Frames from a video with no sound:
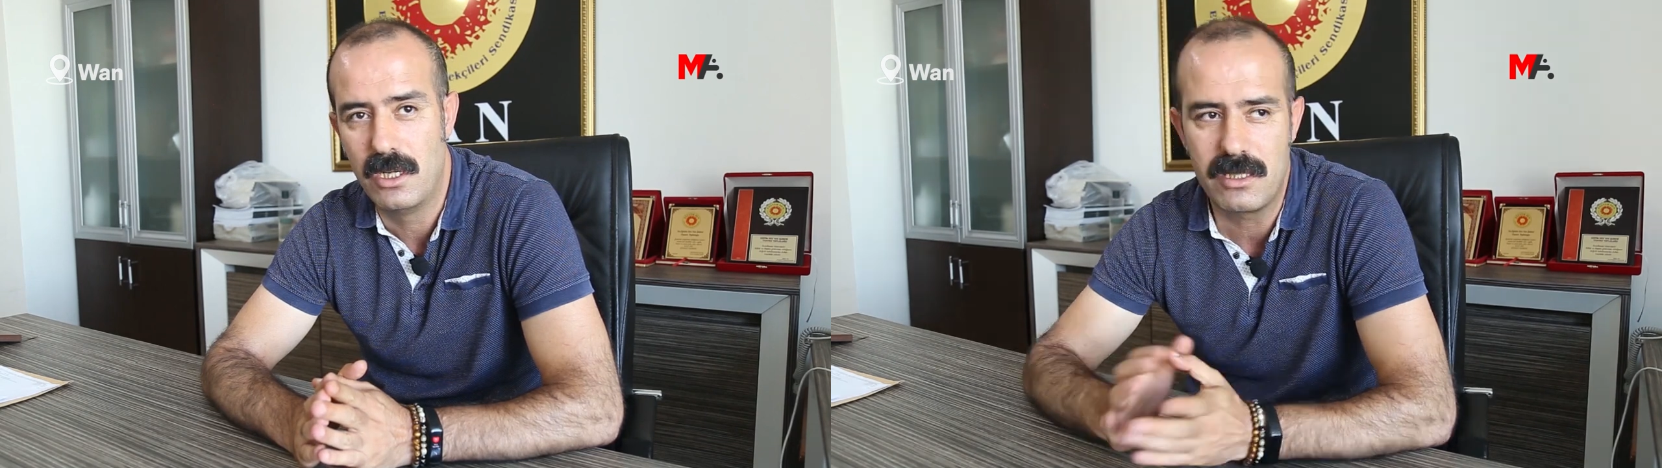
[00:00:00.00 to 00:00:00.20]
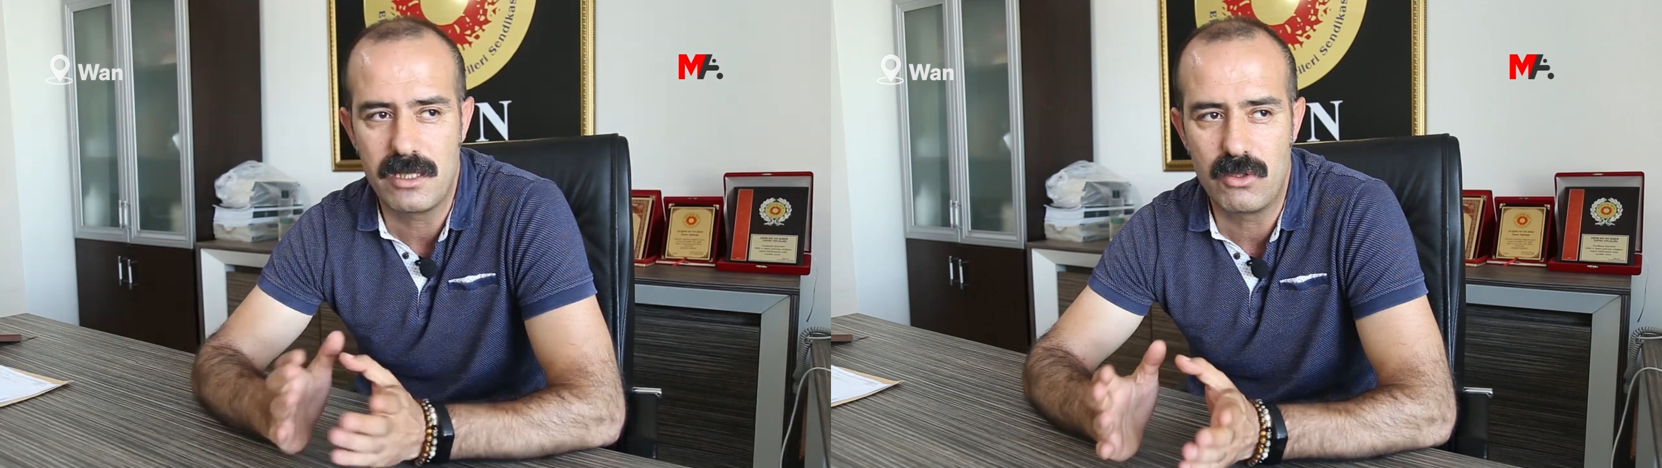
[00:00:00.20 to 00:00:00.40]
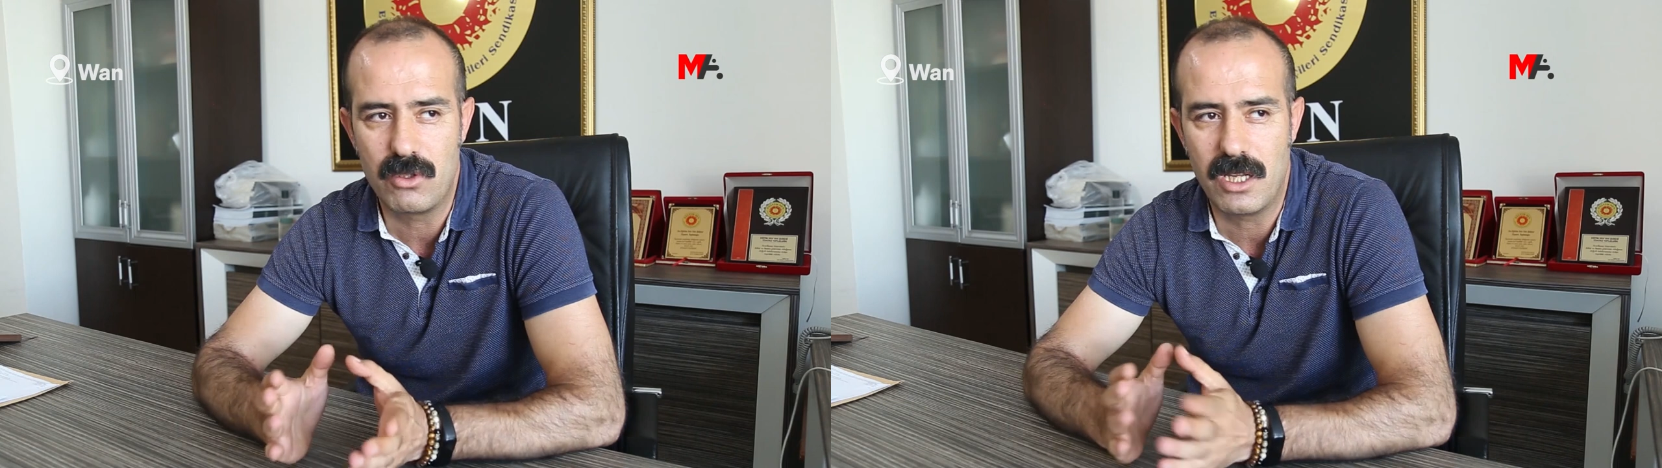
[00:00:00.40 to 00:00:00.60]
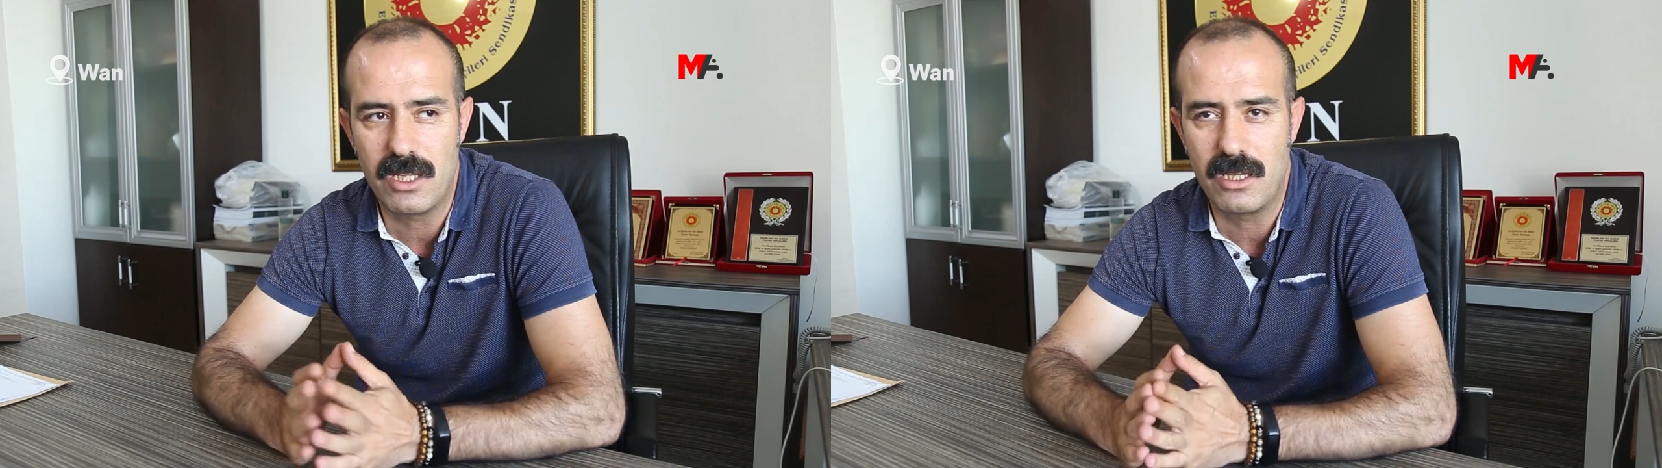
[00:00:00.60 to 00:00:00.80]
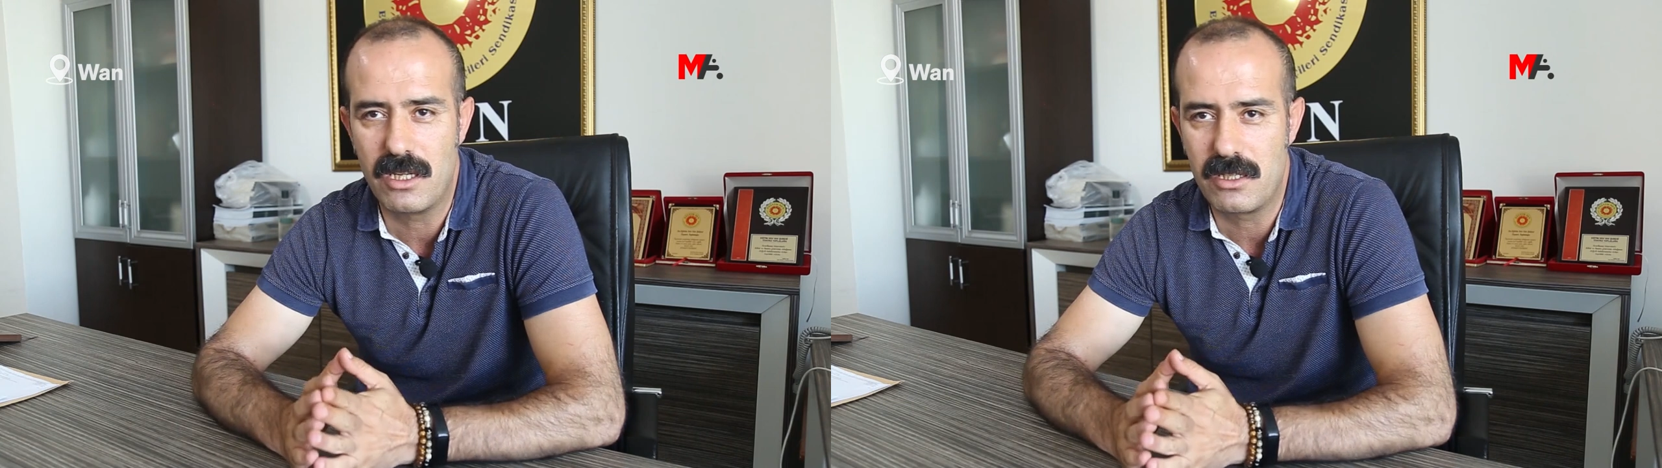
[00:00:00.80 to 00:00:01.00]
Aslında
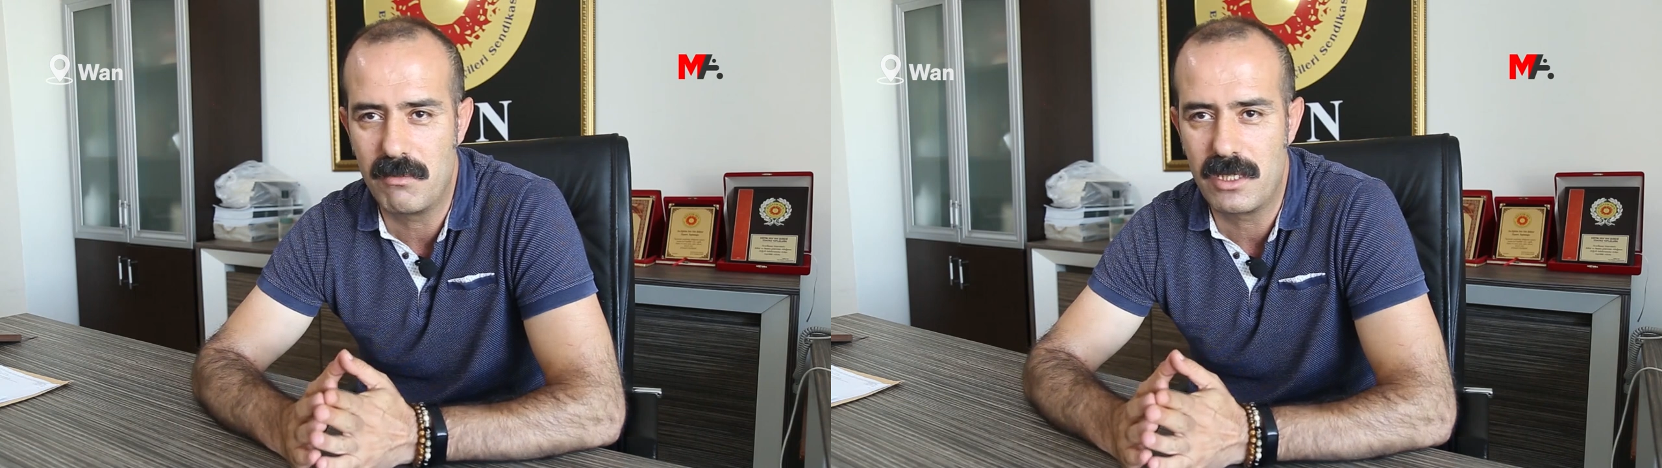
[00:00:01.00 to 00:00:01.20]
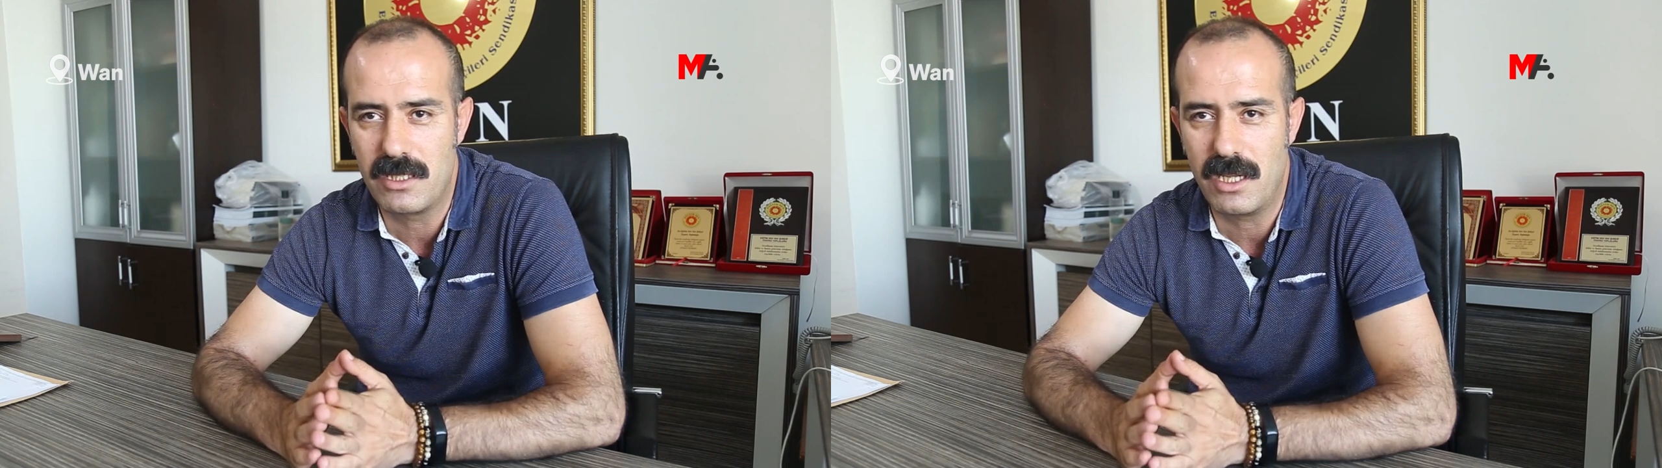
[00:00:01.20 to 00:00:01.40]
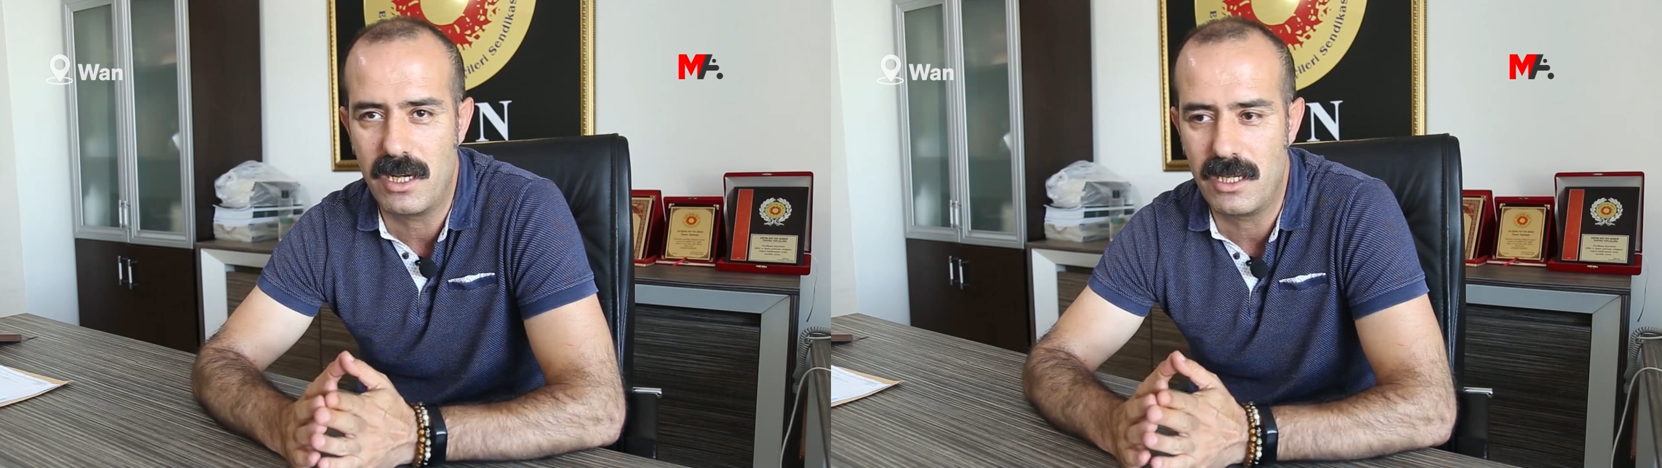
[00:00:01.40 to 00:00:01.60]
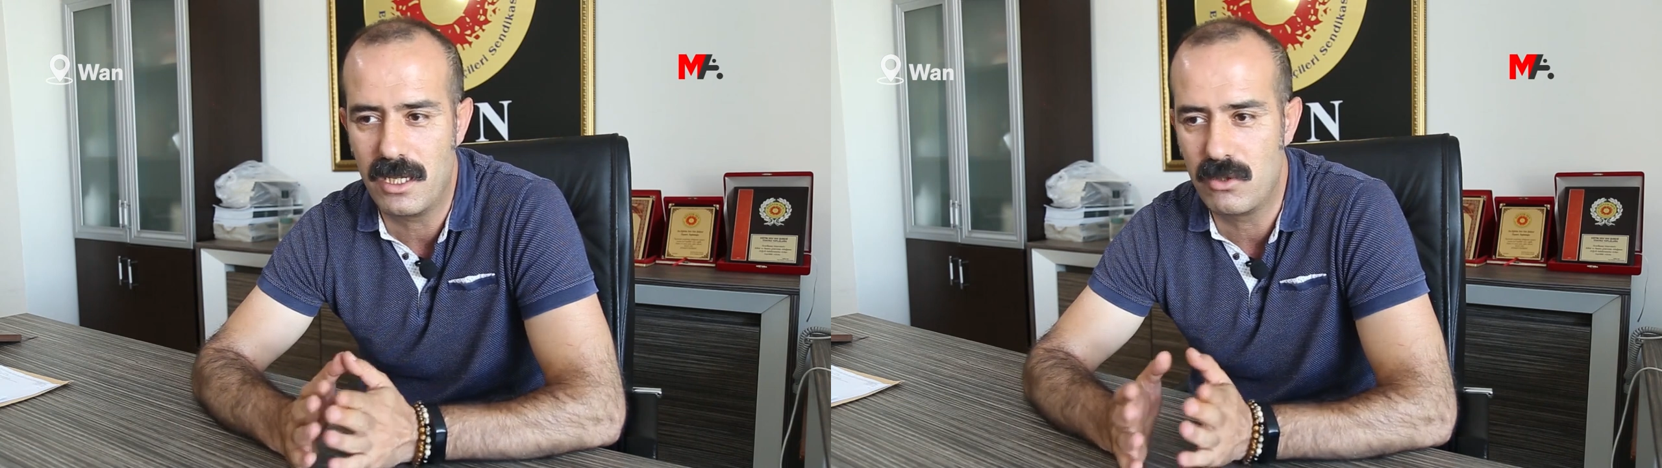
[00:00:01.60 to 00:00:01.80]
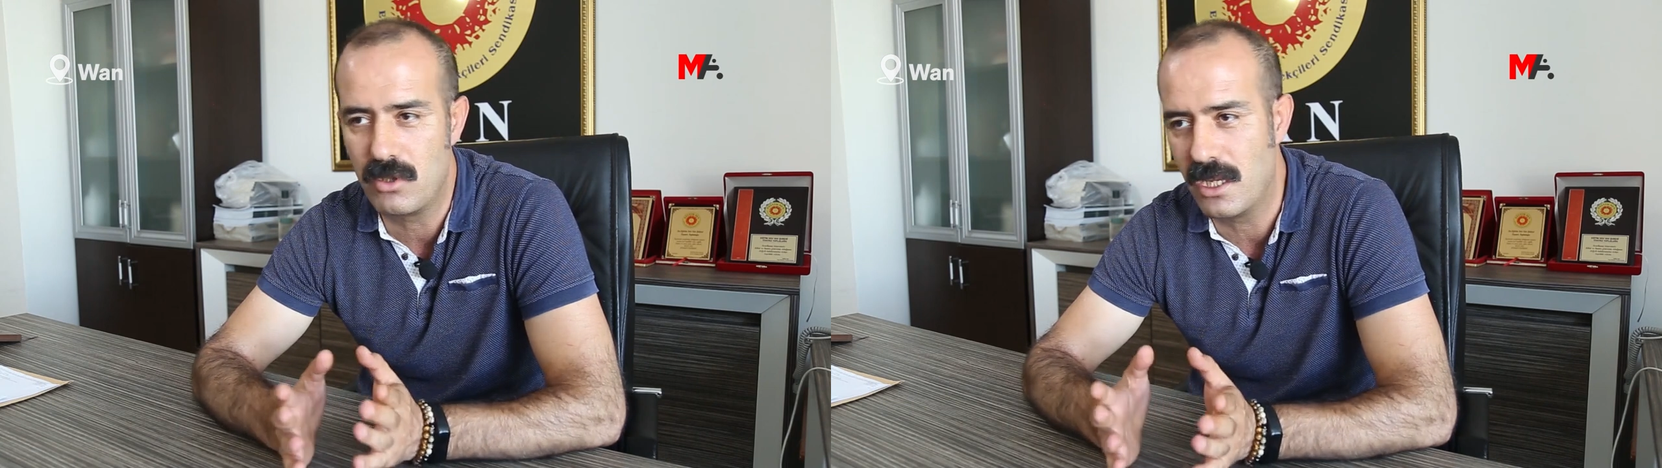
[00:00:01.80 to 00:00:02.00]
Türkiye'de tartışılması
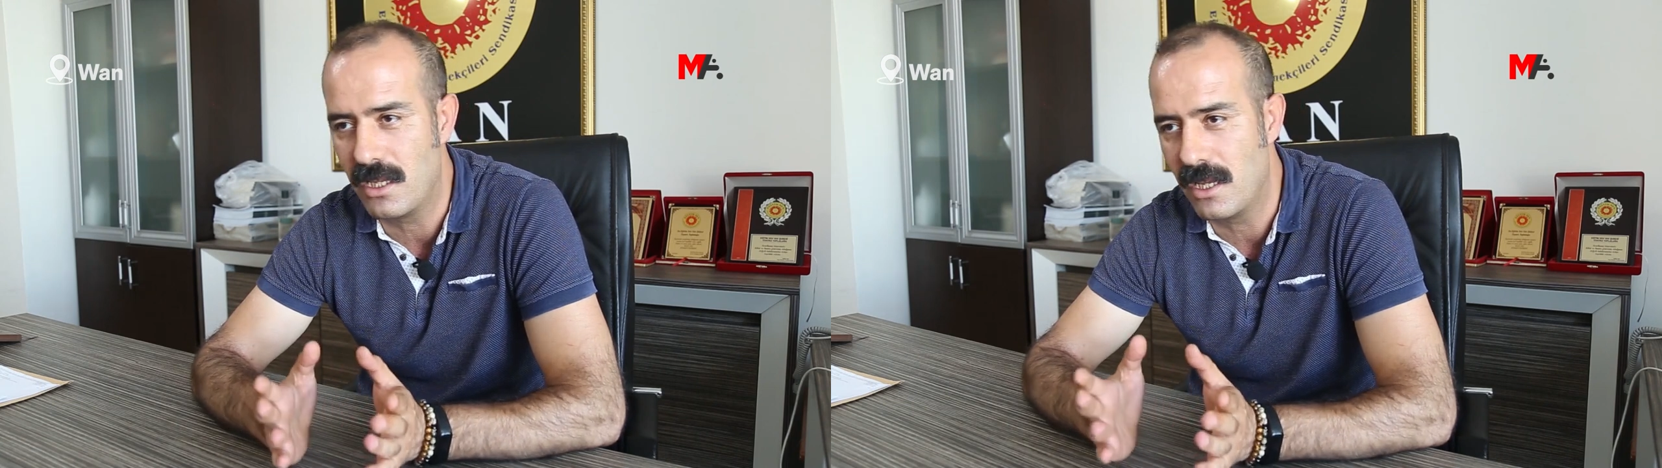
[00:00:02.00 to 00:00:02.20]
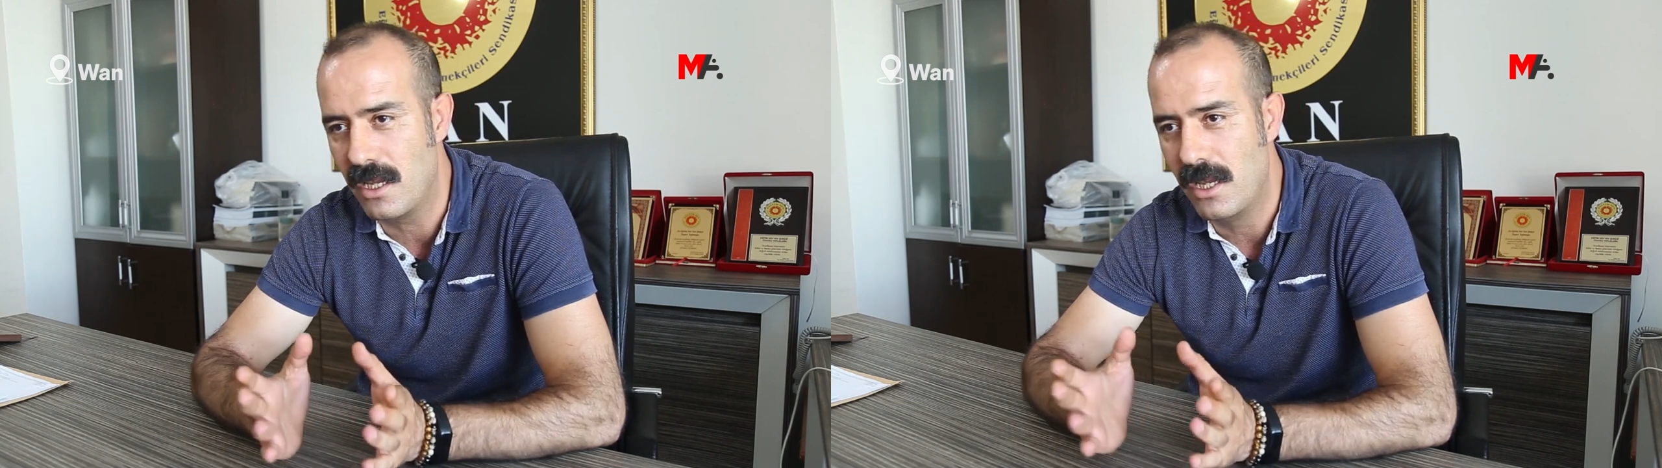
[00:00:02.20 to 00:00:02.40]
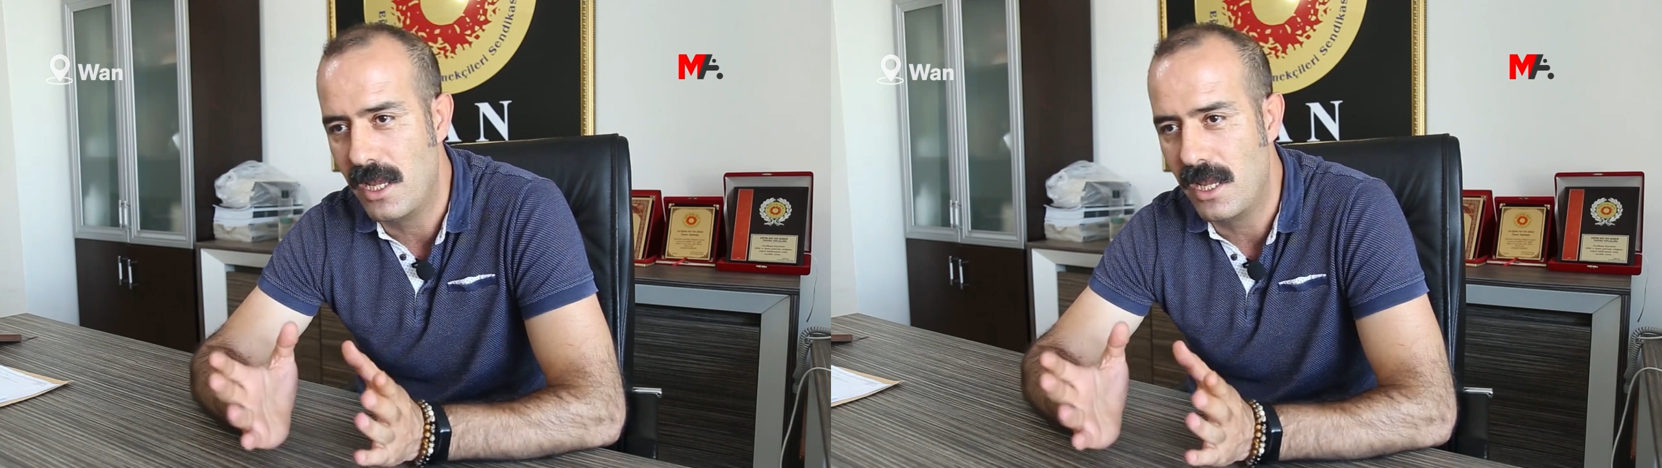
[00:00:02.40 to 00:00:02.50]
gereken Türkiye'de